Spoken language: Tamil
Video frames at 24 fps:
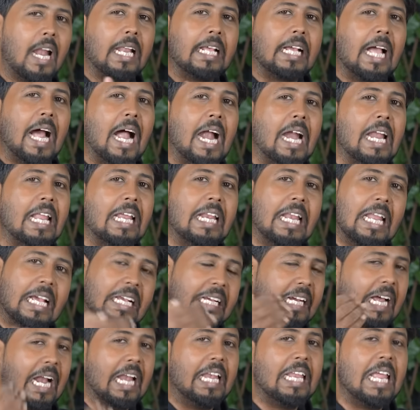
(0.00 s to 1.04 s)
நாள் காலையில
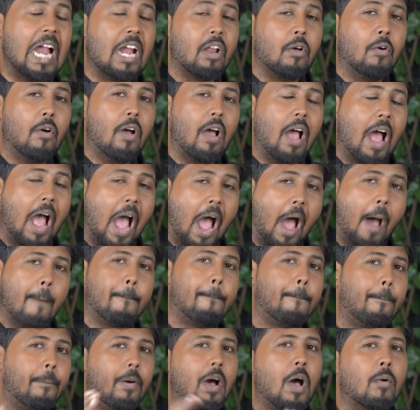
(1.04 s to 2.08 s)
கல்யாணம்
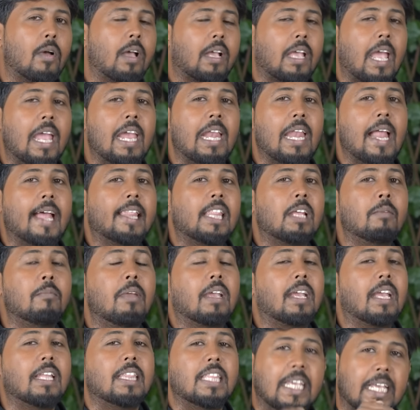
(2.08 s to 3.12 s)
அப்போ அவங்க கையில அந்த
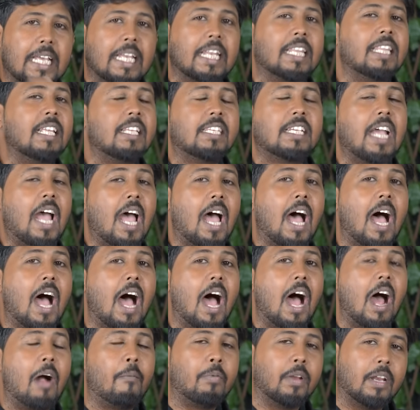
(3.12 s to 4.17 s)
மெகந்தி இருந்துச்சா
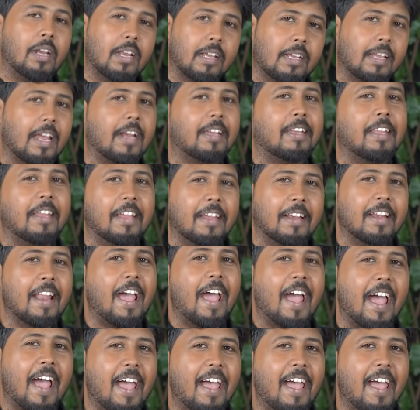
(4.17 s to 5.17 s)
அப்படின்னு கேட்டீங்கன்னா